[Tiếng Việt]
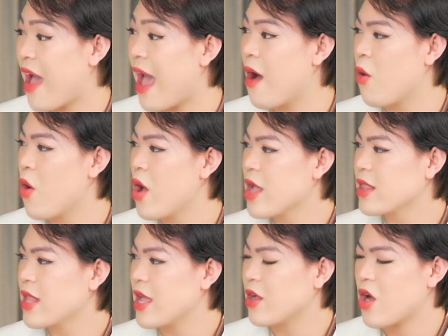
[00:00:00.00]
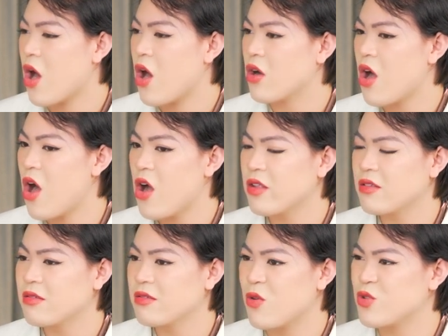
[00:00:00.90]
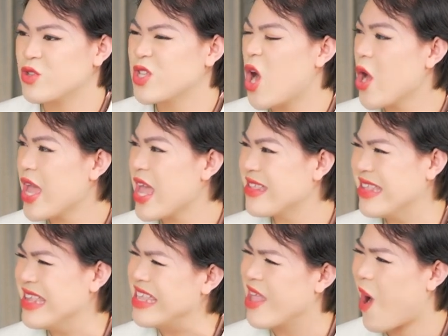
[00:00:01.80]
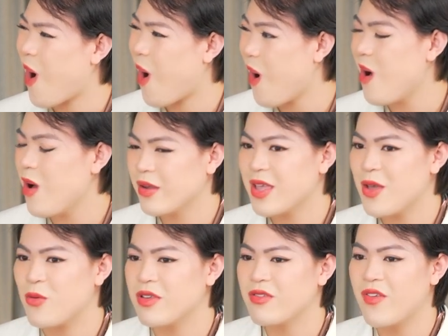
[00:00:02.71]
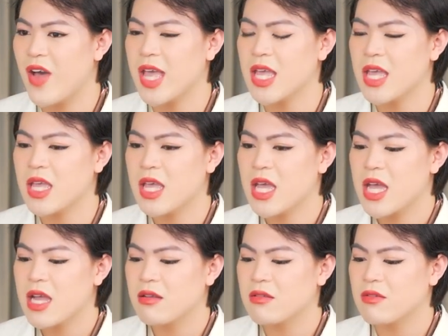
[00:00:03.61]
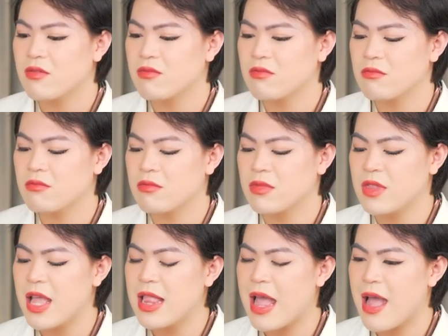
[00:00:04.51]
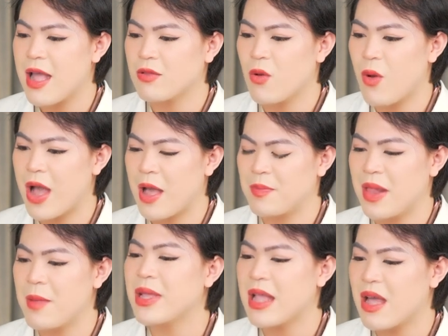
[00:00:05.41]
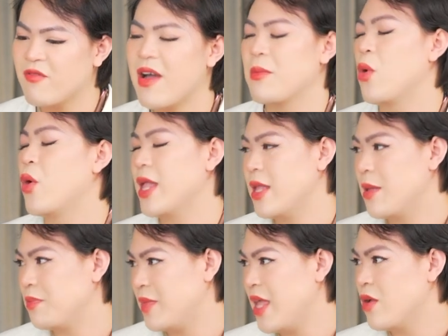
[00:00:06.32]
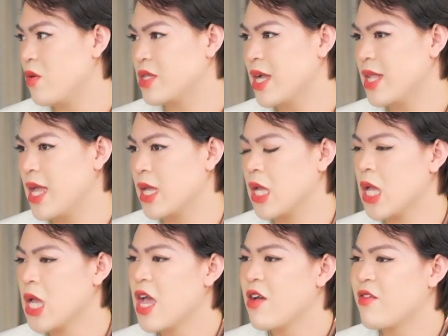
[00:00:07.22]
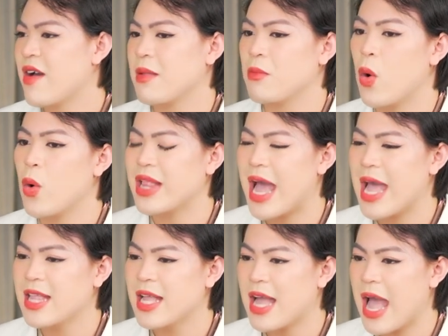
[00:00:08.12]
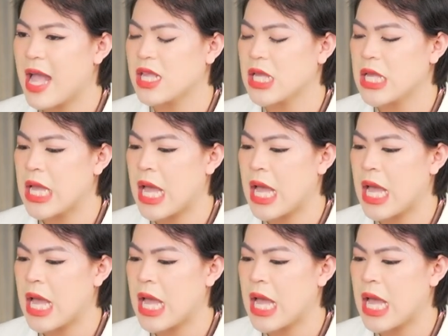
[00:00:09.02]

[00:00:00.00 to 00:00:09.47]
vào để có con nối dõi hay gì đó kiểu như vậy nên là hoàng cảm thấy mình đang phản bội lại niềm tin của gia đình phản bội lại tất cả những